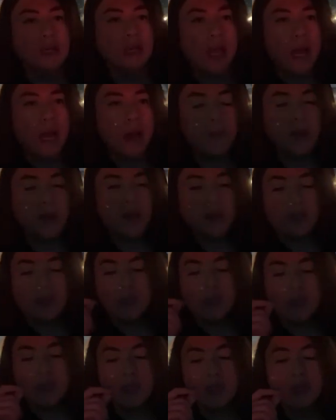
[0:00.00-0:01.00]
dia apa
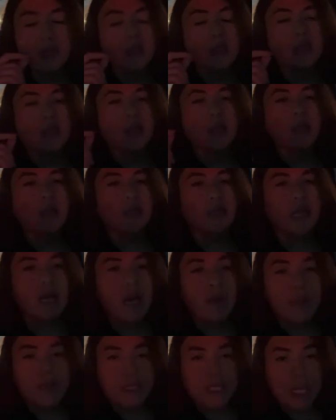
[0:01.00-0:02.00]

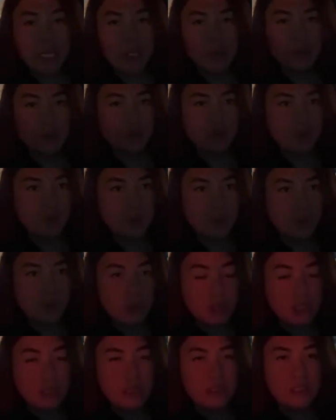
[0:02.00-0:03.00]
dia nggak percaya
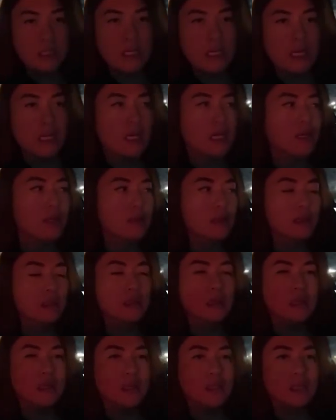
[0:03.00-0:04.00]
dukun cena
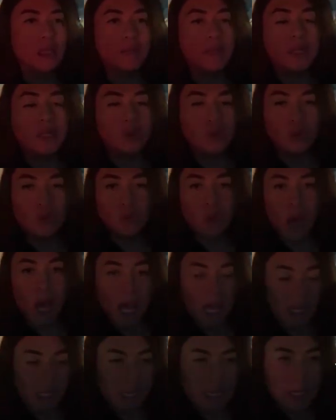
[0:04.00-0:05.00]
tapi ke dukun dua
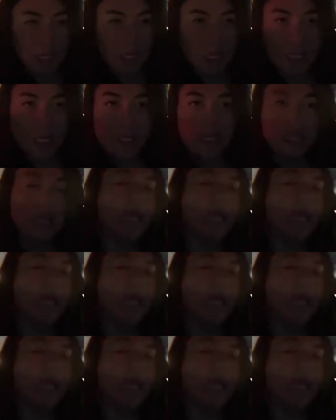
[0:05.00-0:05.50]
kali